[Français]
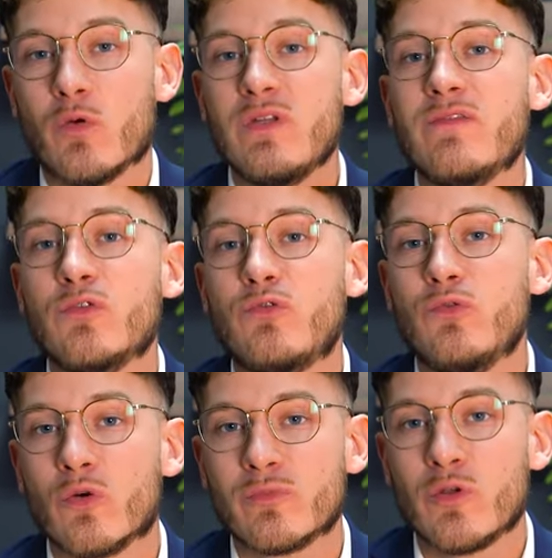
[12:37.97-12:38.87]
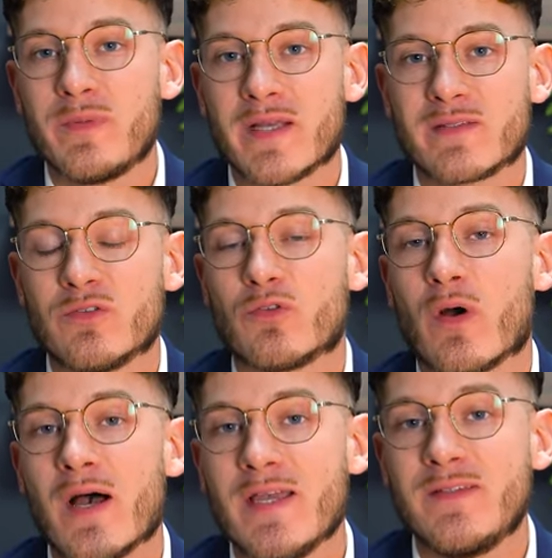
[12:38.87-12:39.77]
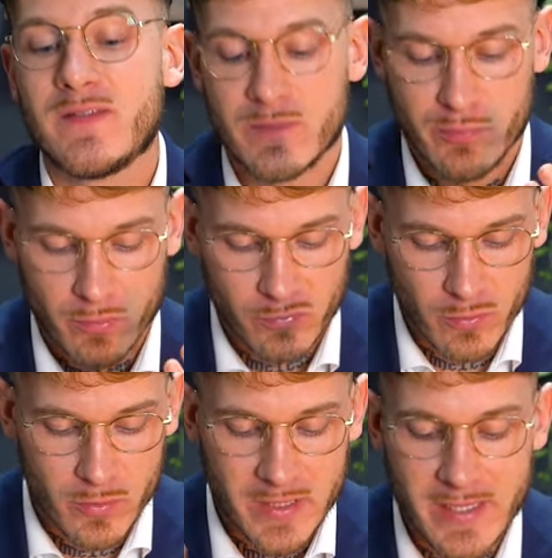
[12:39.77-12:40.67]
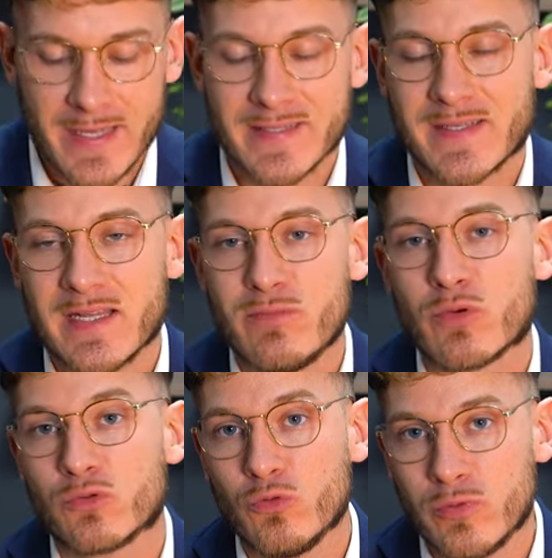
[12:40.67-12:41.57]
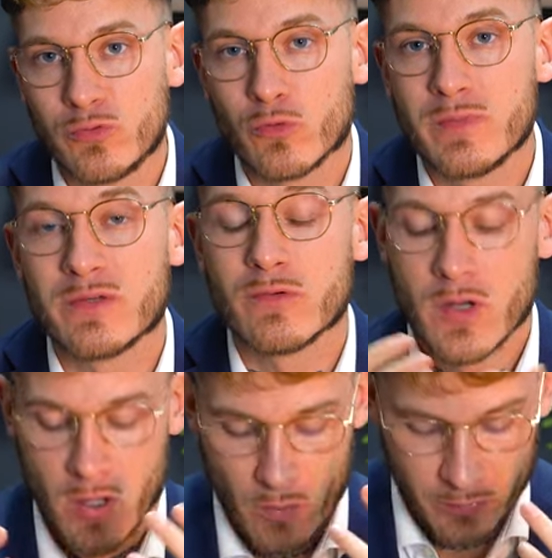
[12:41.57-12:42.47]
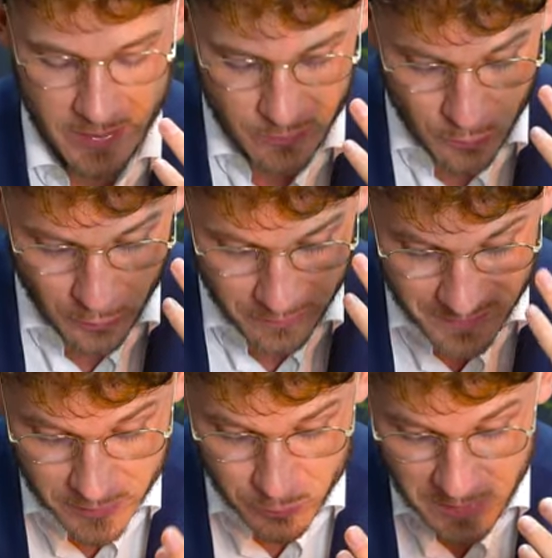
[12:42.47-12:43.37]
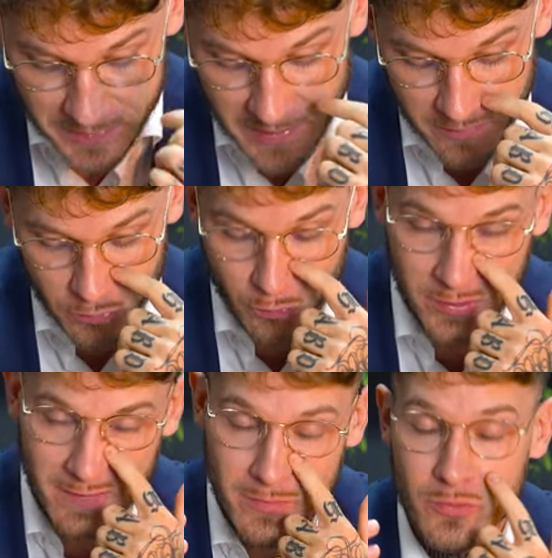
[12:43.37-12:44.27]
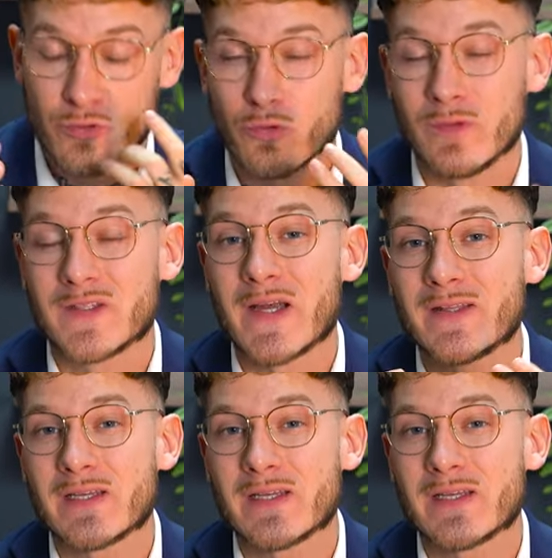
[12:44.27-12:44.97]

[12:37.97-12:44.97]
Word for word: Au niveau du nombre de pièces qui sera édité pour ce modèle escalibur double tourbillon, on est sur 28 pièces, donc on est vraiment sur une très